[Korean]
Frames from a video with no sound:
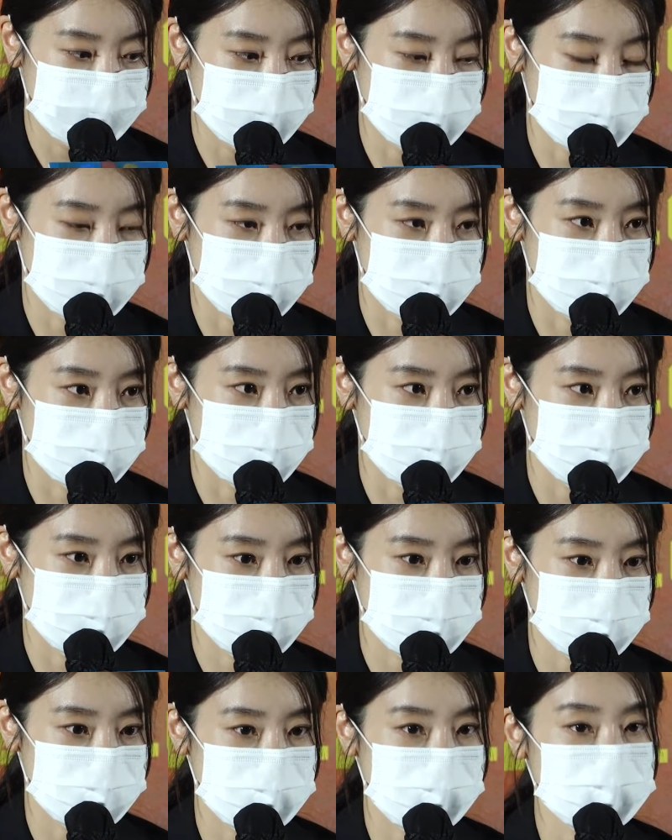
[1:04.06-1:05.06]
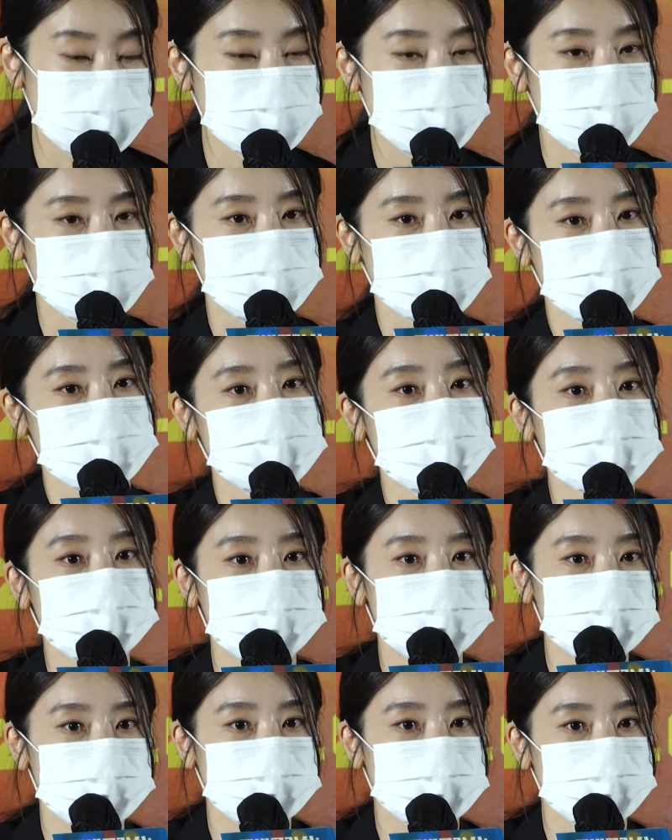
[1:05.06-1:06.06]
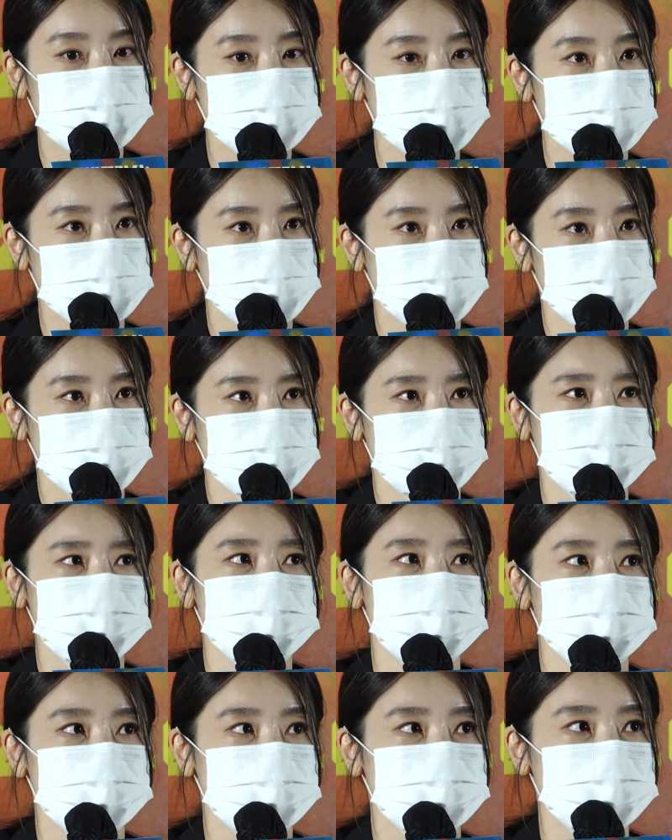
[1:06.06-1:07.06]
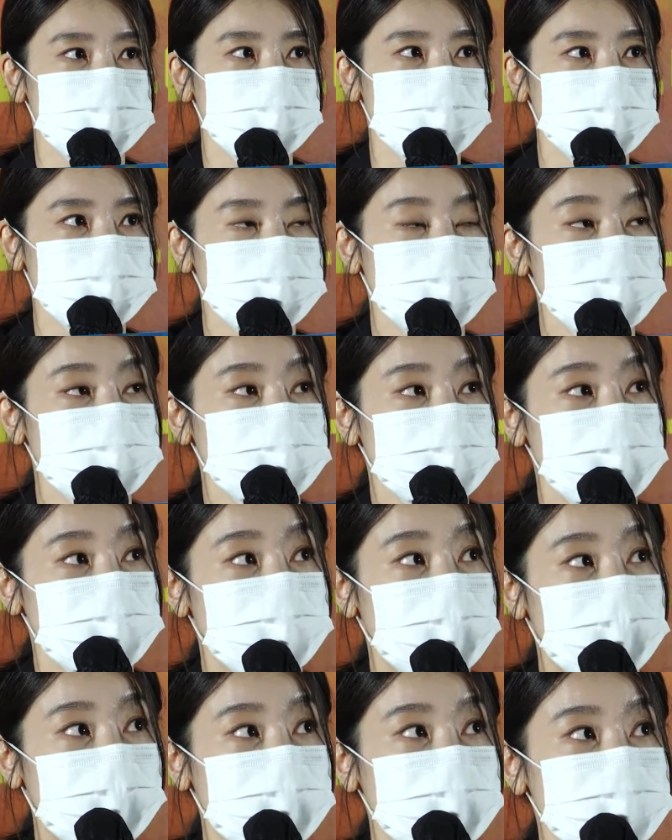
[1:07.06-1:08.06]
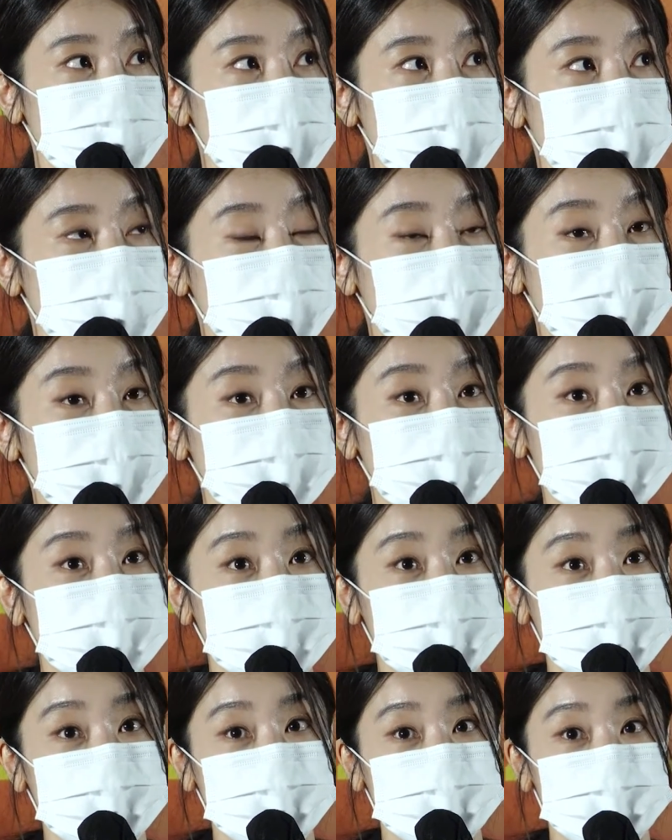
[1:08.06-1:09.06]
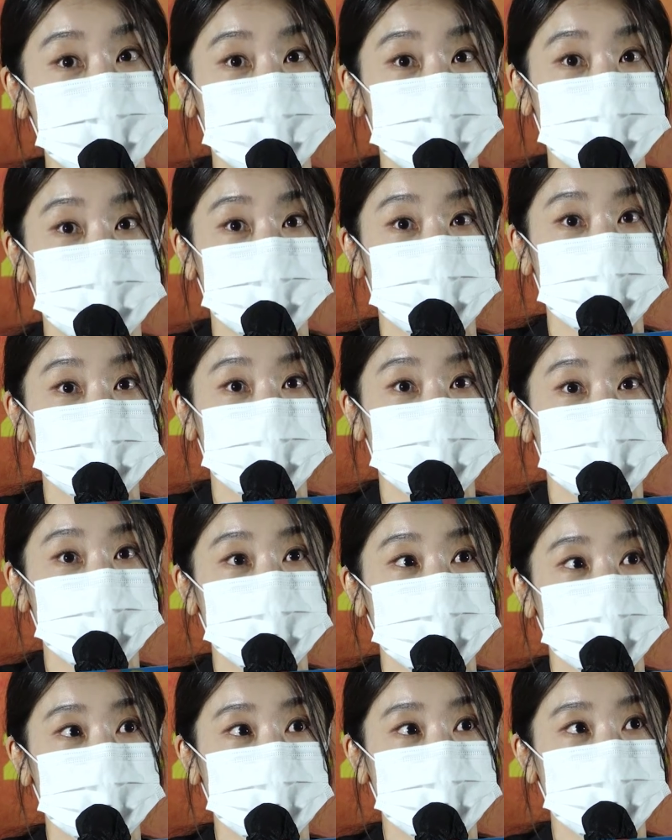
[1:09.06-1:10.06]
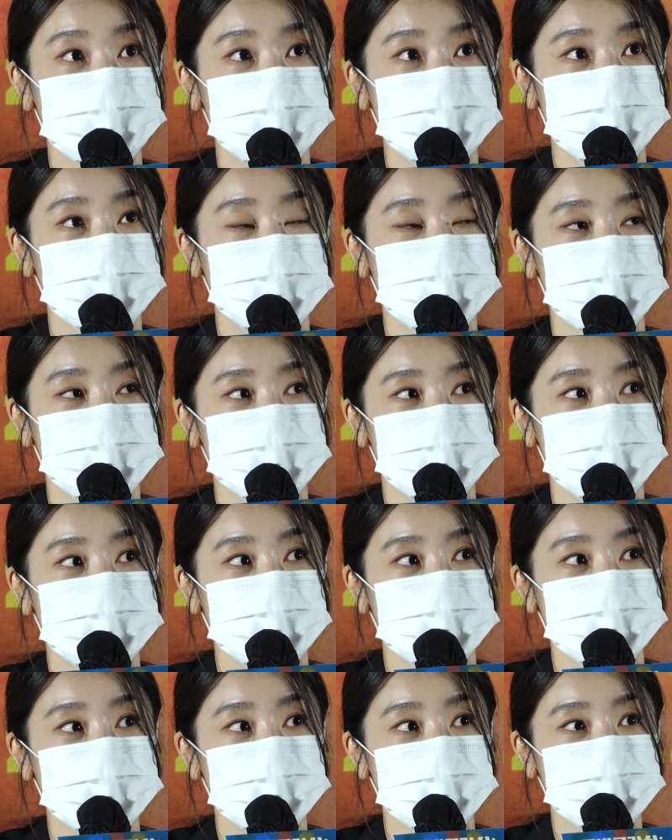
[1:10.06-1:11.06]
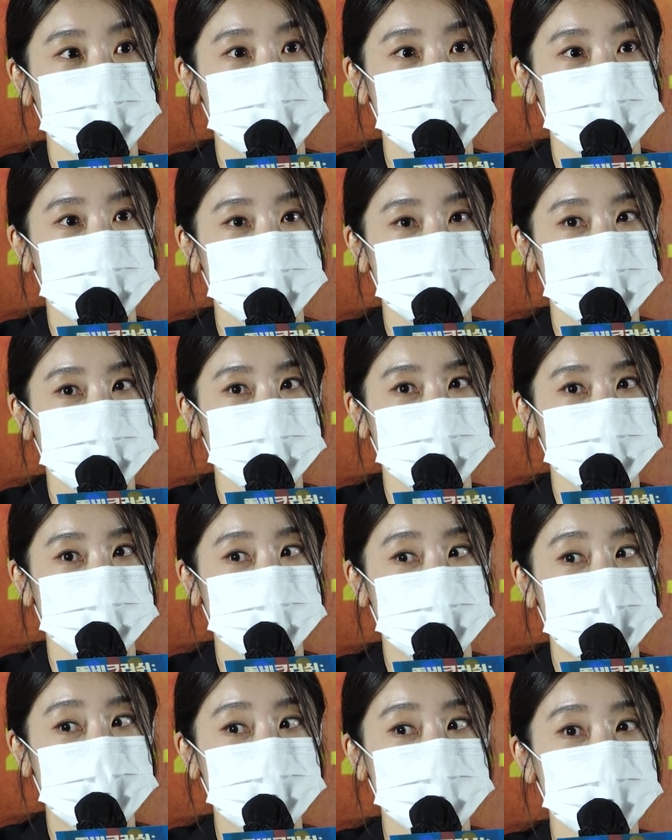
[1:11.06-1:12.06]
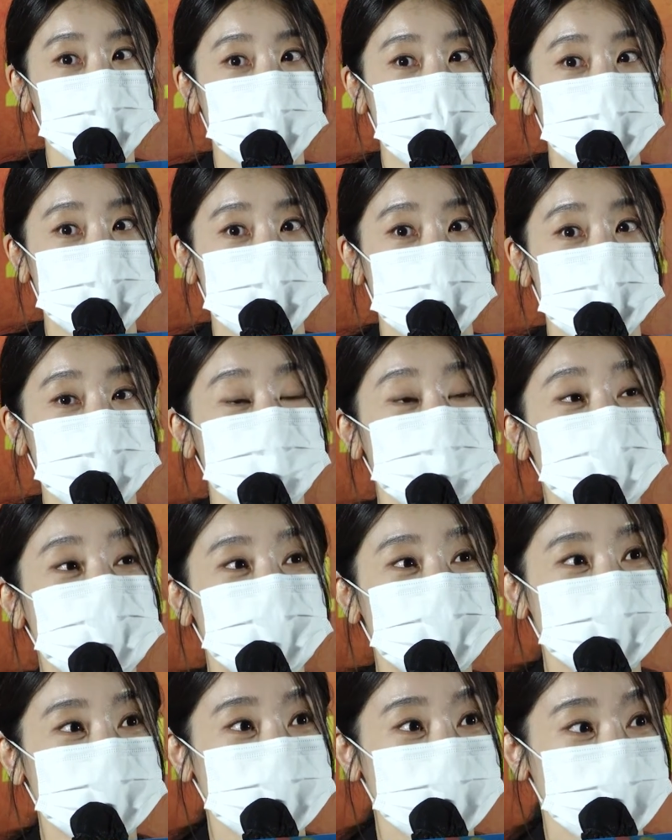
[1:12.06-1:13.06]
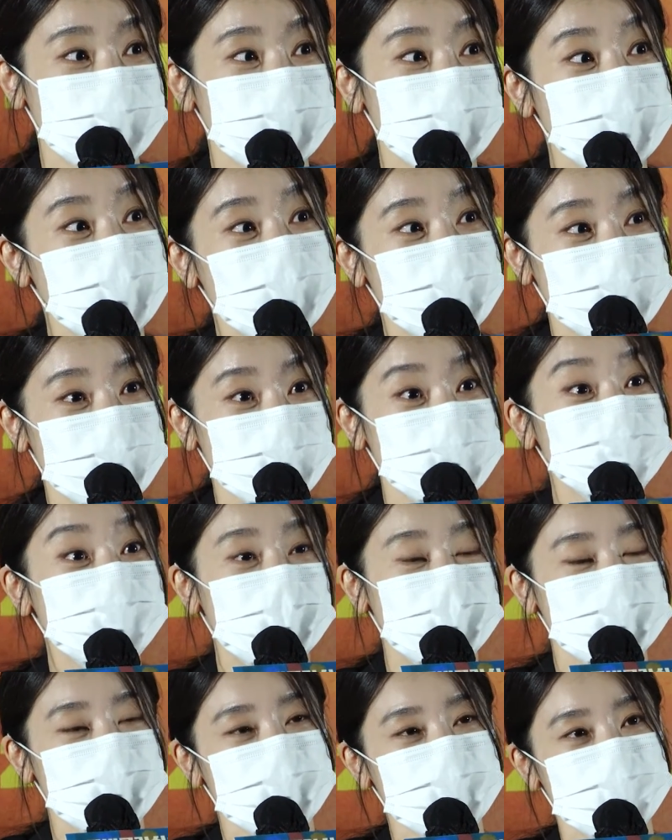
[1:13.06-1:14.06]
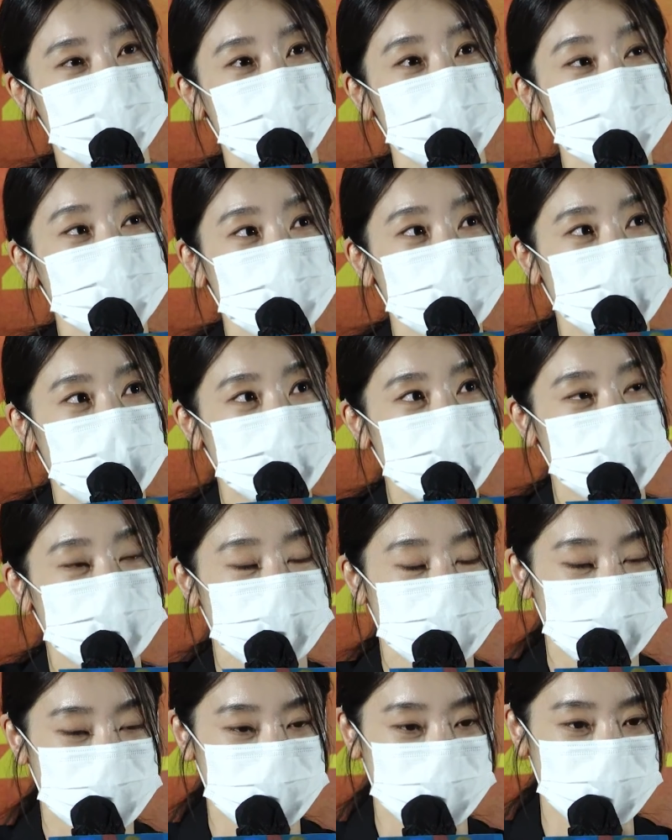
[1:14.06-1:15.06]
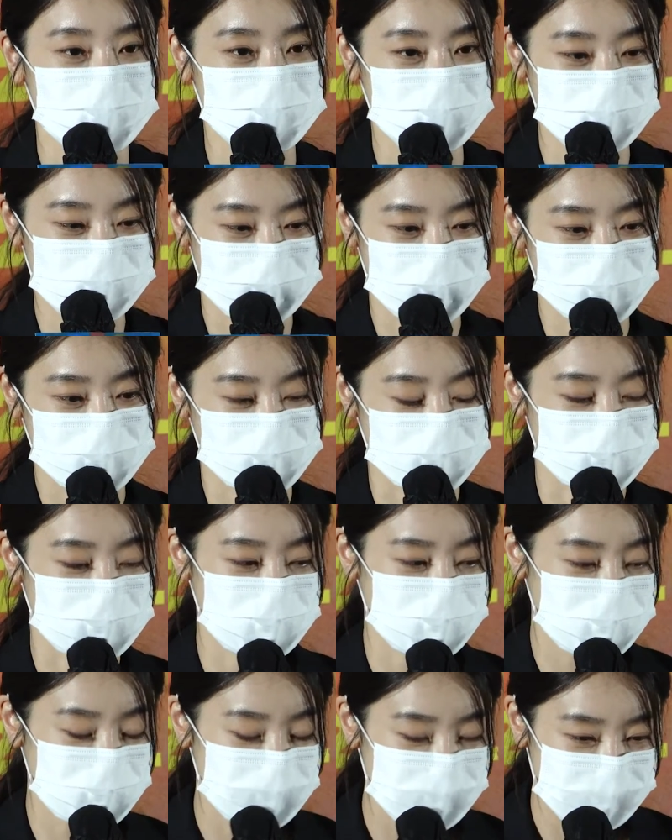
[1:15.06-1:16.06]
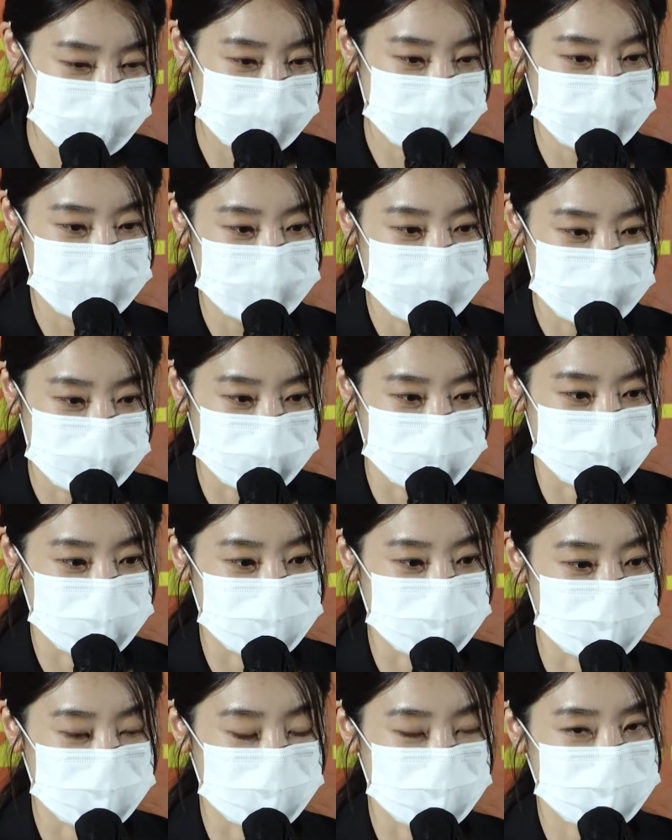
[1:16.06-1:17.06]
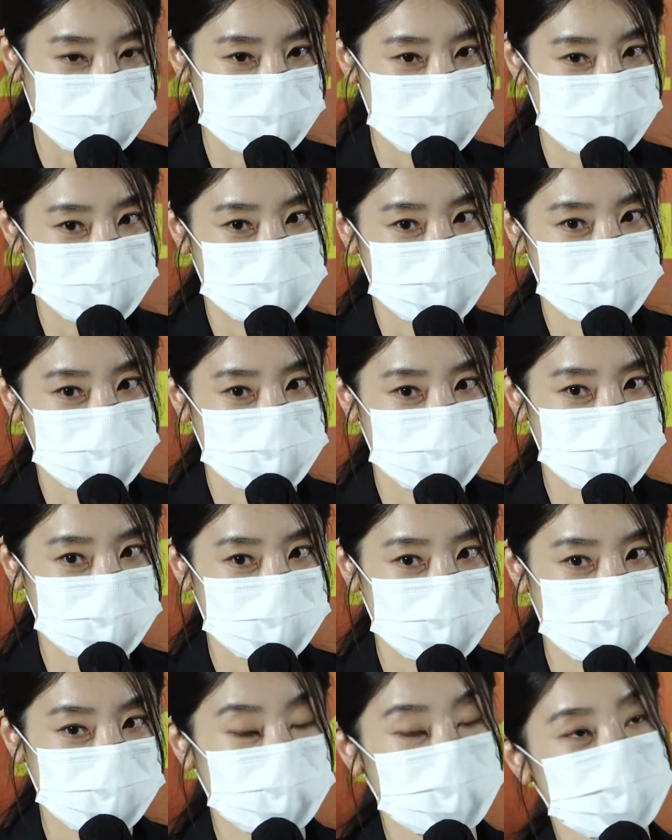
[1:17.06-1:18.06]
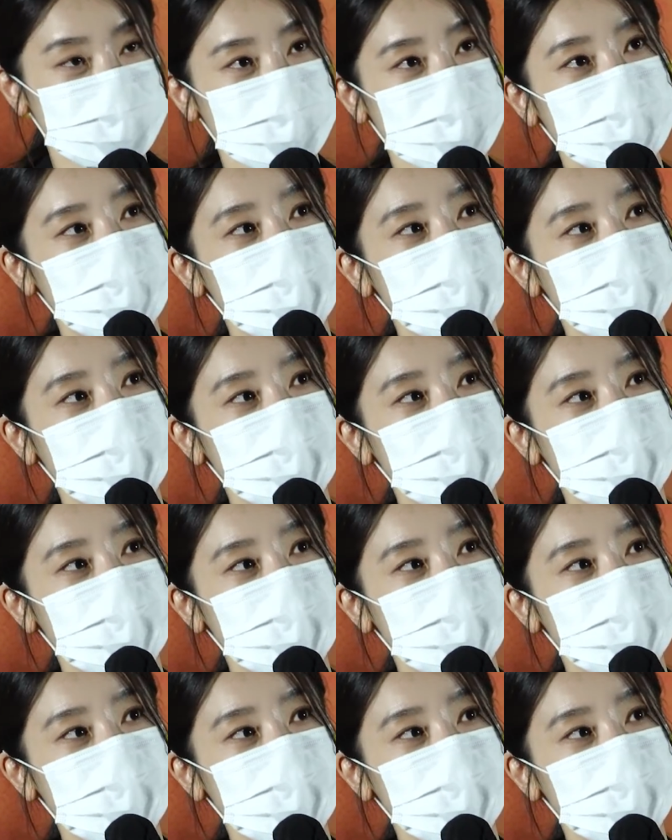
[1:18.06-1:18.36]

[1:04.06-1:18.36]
어, 저 개인적으로 생각하기에는 요즘은 청년들이 마음이 많이 어, 마음이 많이 힘든 시대이고 유난히 몸도 바쁘다 바빠 현대 사회지만 어 그리고 그래서